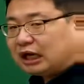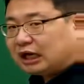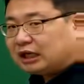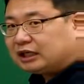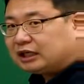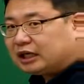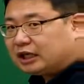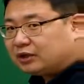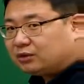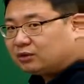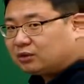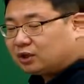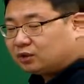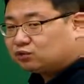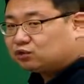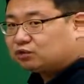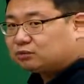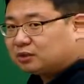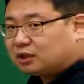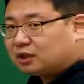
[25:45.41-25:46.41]
악이에요라고
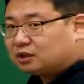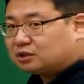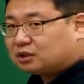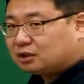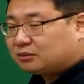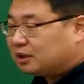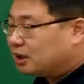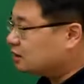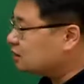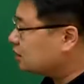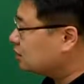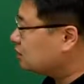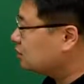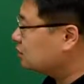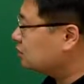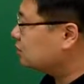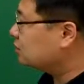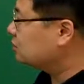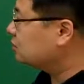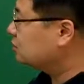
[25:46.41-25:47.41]
증명하는 사람이 항상
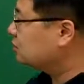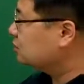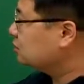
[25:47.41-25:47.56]
그렇죠?